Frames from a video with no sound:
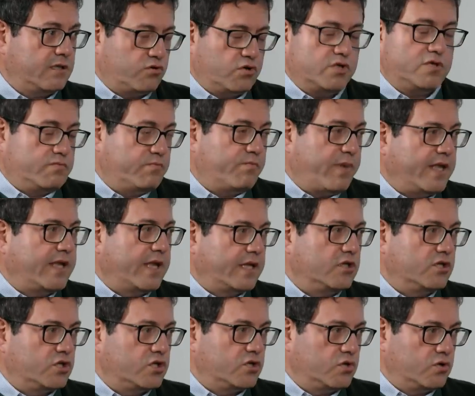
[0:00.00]
то есть
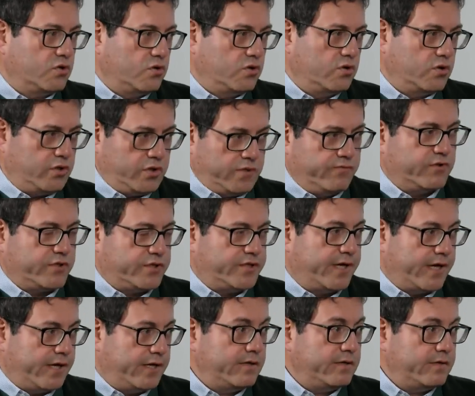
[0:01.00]
понятно, что его
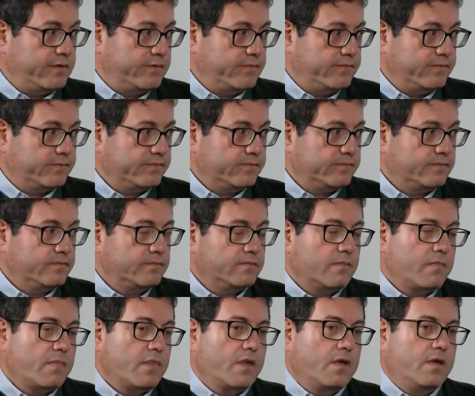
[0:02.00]
сдали,
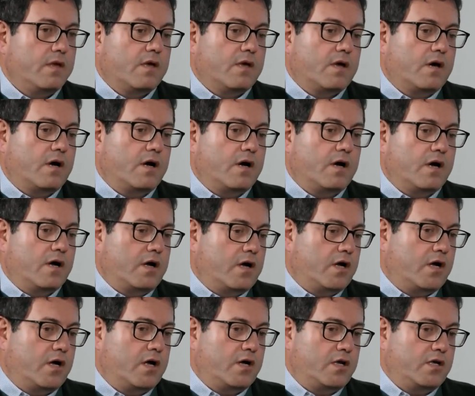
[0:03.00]

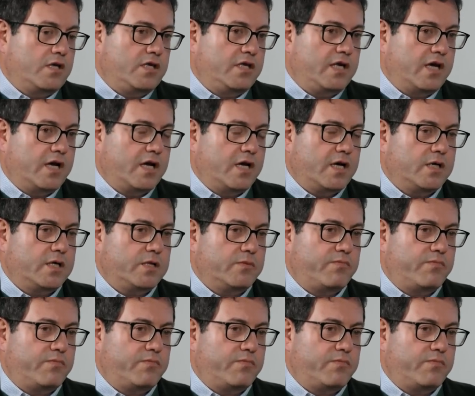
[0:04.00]
а, я